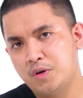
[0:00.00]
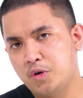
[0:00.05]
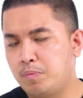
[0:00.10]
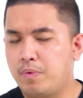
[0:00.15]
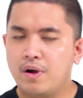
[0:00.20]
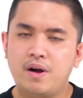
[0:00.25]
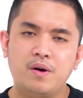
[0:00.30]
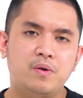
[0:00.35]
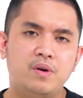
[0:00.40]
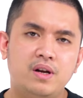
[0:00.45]

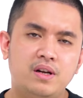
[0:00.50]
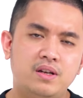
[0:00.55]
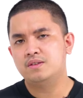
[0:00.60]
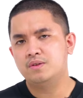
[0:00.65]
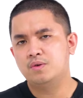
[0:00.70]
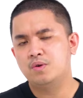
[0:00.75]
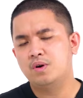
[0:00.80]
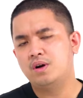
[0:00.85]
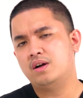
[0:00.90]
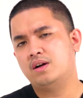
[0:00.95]
Lupa gua.
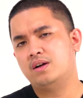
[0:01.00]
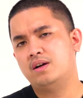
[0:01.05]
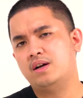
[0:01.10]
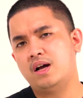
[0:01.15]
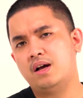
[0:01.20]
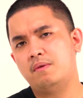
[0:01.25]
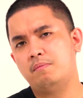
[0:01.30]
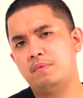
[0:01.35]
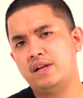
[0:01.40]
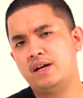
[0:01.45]
Gua
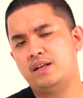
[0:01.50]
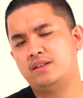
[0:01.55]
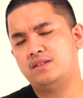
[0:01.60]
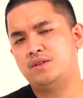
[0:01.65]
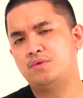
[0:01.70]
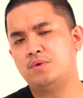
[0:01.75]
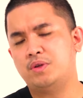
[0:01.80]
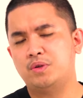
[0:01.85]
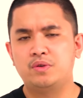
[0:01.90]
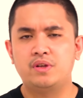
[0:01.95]
nggak melihat
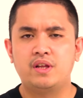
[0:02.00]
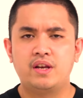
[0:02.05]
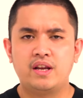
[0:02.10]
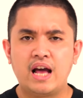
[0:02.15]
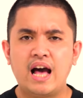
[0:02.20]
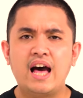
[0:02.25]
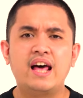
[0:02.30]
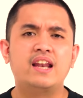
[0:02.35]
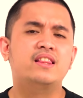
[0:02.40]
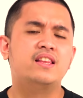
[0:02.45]
sesuatu dari
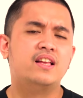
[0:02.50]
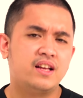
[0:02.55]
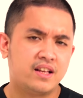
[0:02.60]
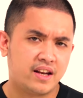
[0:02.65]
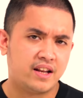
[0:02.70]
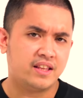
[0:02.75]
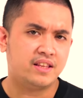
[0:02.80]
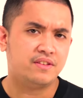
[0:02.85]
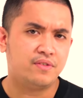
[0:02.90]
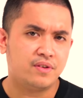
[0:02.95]
harta,
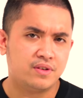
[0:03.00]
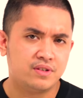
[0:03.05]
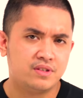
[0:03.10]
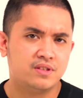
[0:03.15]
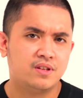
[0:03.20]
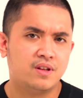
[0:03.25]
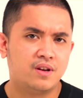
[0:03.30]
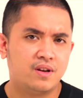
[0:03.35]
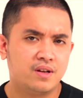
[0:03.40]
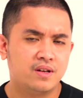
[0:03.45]
kreatif Fox,
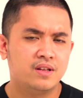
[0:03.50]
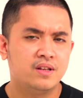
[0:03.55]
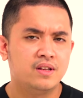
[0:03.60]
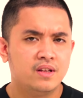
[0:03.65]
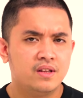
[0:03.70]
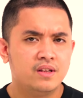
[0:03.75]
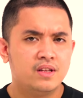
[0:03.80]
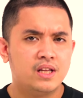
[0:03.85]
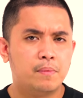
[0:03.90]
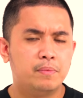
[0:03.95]
tolong.
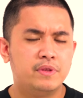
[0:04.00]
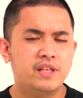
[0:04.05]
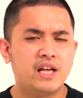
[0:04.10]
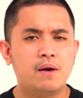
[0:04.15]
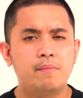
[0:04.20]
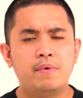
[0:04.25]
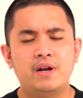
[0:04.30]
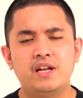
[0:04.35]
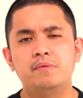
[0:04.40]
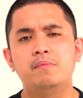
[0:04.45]
Yang penting
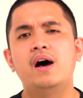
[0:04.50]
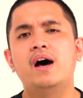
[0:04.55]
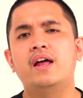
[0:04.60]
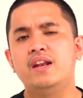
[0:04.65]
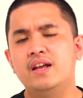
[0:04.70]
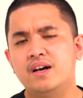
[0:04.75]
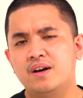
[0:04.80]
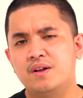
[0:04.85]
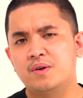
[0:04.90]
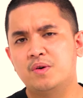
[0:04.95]
amal
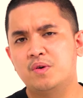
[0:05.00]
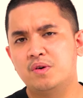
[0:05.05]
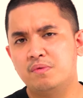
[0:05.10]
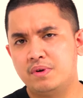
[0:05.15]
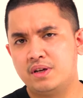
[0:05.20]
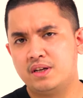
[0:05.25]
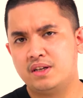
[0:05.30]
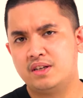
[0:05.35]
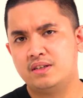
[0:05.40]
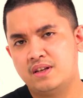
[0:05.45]
ibadah kalau gua
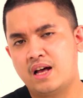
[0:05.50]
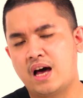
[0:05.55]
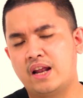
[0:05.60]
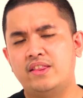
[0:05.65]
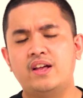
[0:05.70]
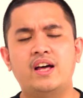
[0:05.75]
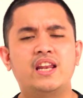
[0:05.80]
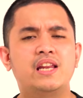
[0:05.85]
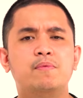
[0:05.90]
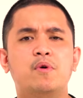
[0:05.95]
mah
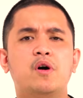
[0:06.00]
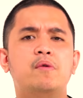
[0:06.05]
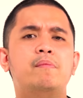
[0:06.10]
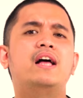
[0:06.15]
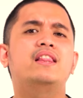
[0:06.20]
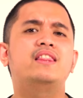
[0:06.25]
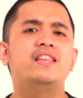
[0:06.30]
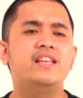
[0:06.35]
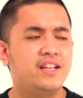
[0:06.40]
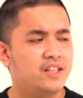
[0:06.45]
harta nggak dibawa
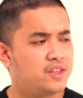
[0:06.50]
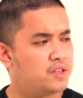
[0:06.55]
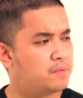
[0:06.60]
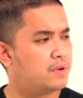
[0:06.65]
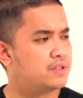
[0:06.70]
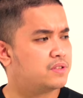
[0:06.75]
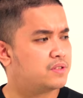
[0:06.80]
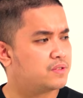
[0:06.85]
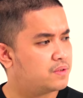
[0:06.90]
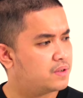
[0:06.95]
mati gitu
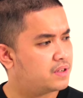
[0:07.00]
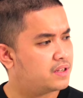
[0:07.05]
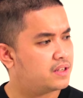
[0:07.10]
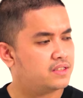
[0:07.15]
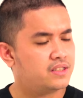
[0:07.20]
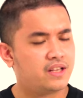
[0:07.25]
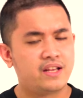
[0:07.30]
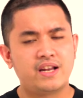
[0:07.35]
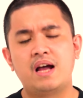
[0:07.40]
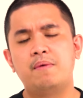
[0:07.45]
maksud gue
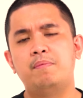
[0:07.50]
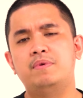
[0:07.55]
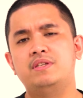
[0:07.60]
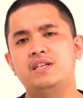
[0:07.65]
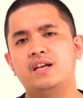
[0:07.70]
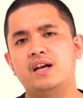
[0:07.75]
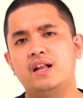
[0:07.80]
cari apa sih